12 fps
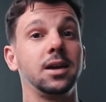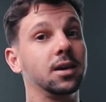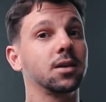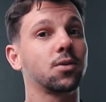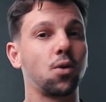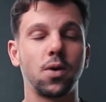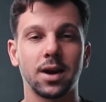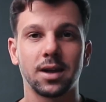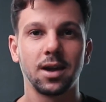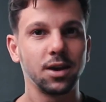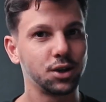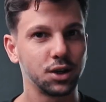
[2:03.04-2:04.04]
e com a
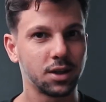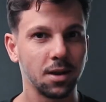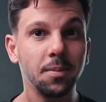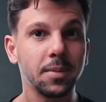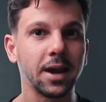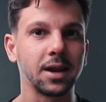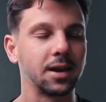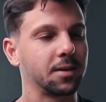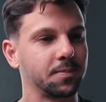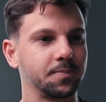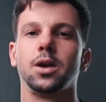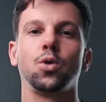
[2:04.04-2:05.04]
cage também,
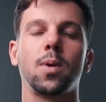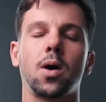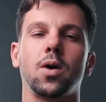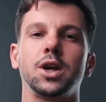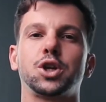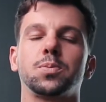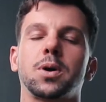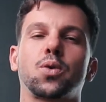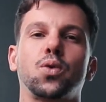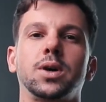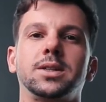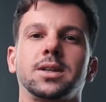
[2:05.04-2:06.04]
né? E uma ótima
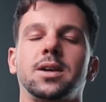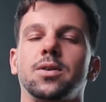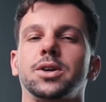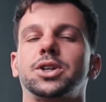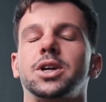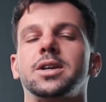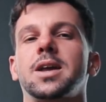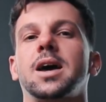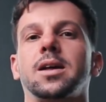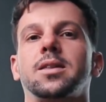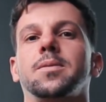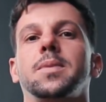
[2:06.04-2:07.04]
coisa que eu achei
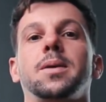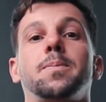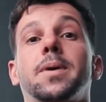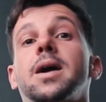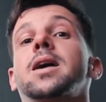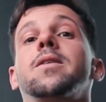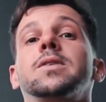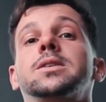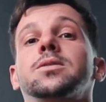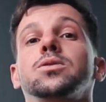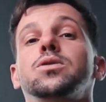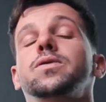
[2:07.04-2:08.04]
nela também para
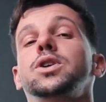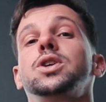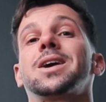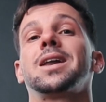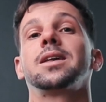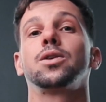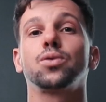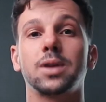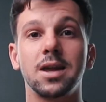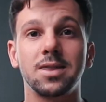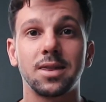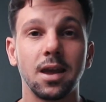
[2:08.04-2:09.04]
gravação de vídeo é que ela não
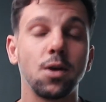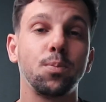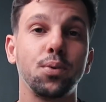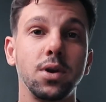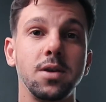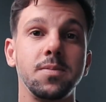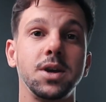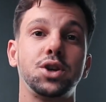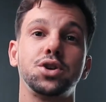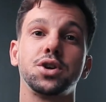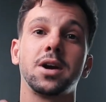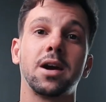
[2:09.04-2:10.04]
tem tempo
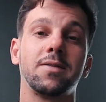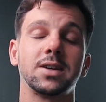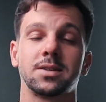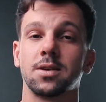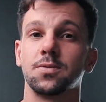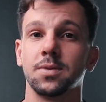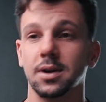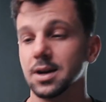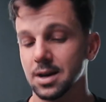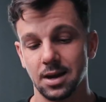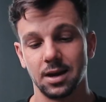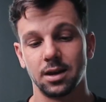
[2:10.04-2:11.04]
limite de gravação.
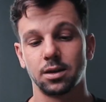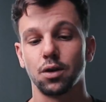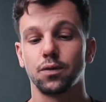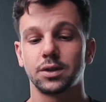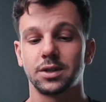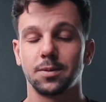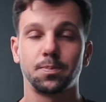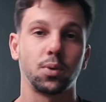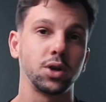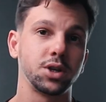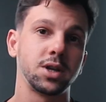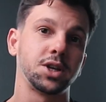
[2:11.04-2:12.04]
Então você
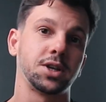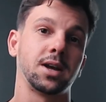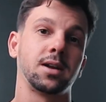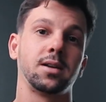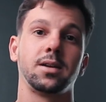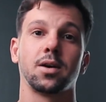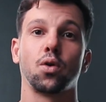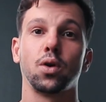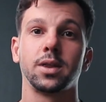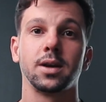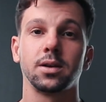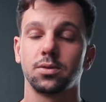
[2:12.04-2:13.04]
pode deixá-la ali
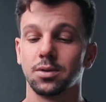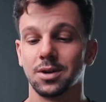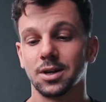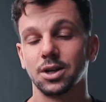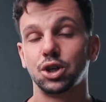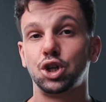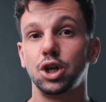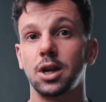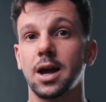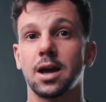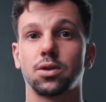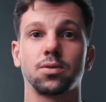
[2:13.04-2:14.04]
rodando
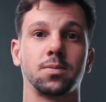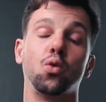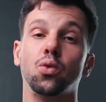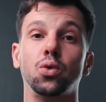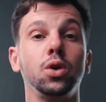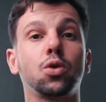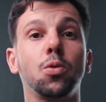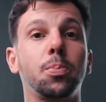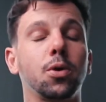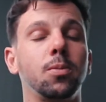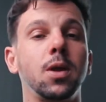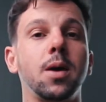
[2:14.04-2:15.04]
direto. O único
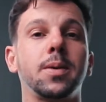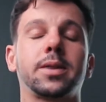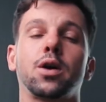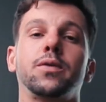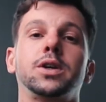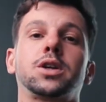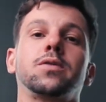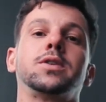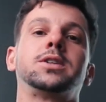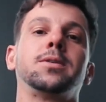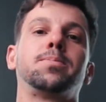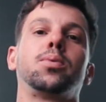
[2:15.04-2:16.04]
problema, talvez, que
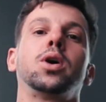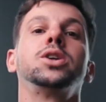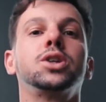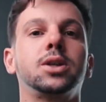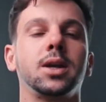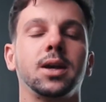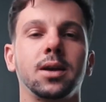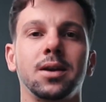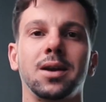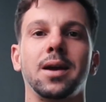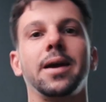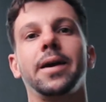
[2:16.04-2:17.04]
você pode ter
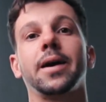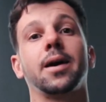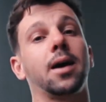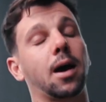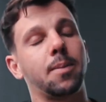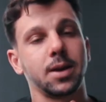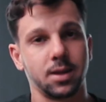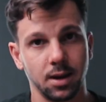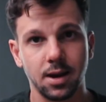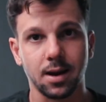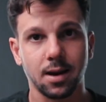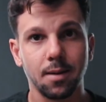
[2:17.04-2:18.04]
é a
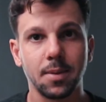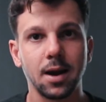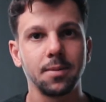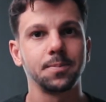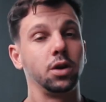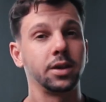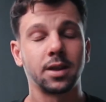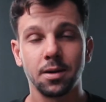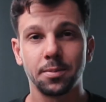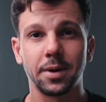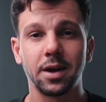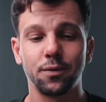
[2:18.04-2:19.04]
bateria acabar e
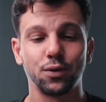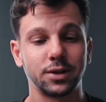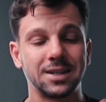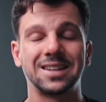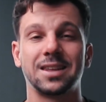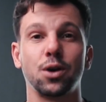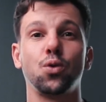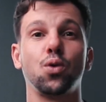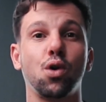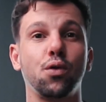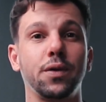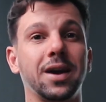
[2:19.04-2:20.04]
também você ter o
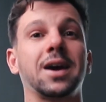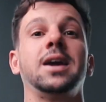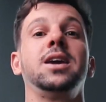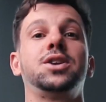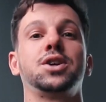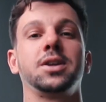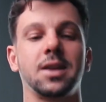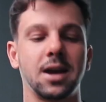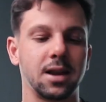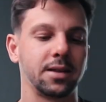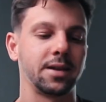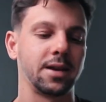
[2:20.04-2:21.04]
overheating
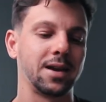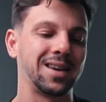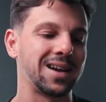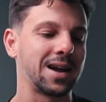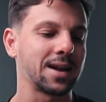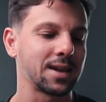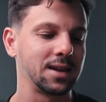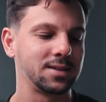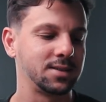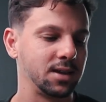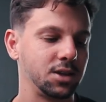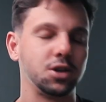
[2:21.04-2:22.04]
dela, né? Ela
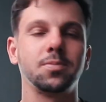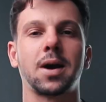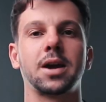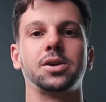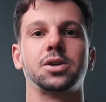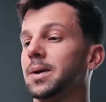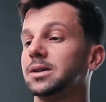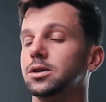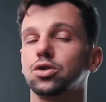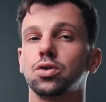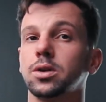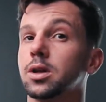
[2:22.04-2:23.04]
aquecer demais. Mas
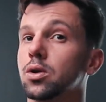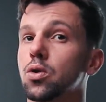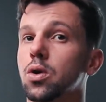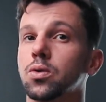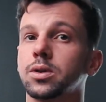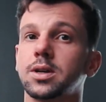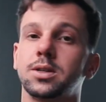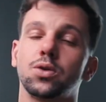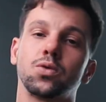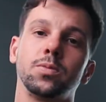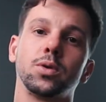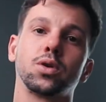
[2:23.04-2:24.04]
isso ainda não aconteceu
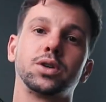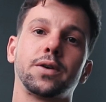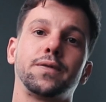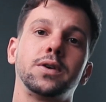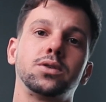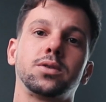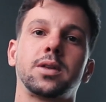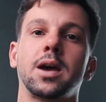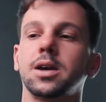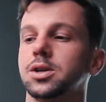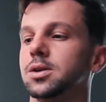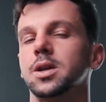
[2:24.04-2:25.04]
comigo. Eu já fiz o
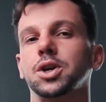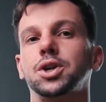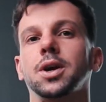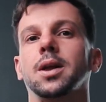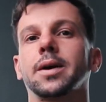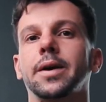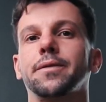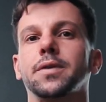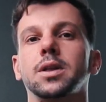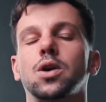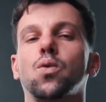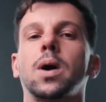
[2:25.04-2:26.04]
teste, deixei ela
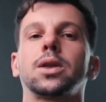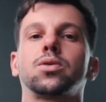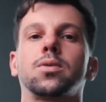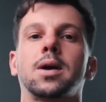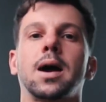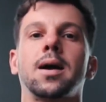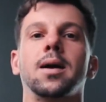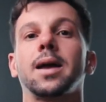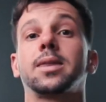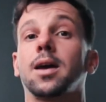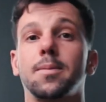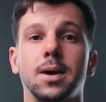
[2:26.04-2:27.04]
gravando em 4K
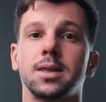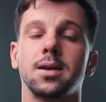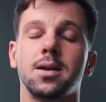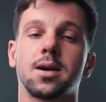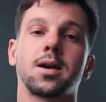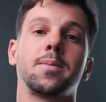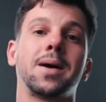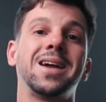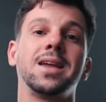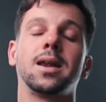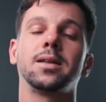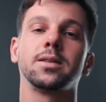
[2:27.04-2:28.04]
até a bateria acabar
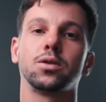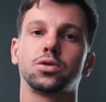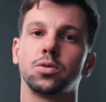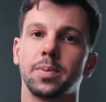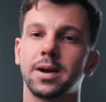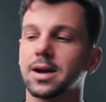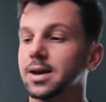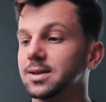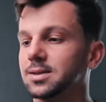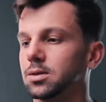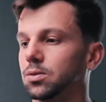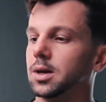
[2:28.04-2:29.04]
e ela não
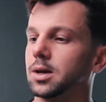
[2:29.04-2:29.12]
superaqueceu.